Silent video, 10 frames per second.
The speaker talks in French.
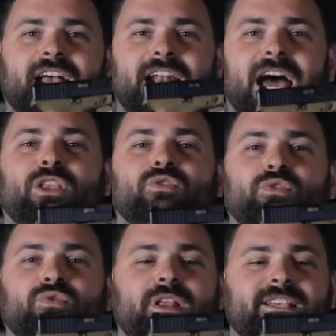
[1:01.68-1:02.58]
l'arrêtoir
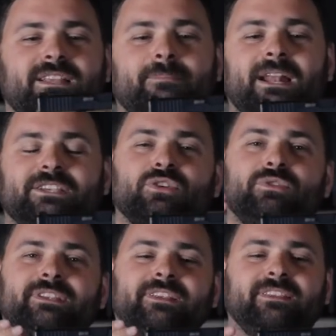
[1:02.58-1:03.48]
de culasse n'a pas la seule
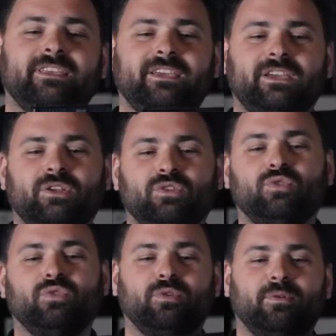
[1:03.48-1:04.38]
utilité
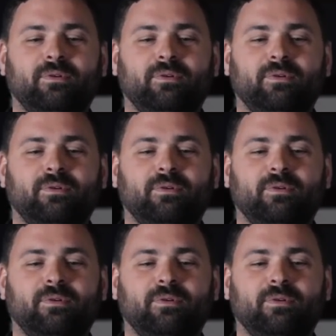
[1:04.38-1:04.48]
de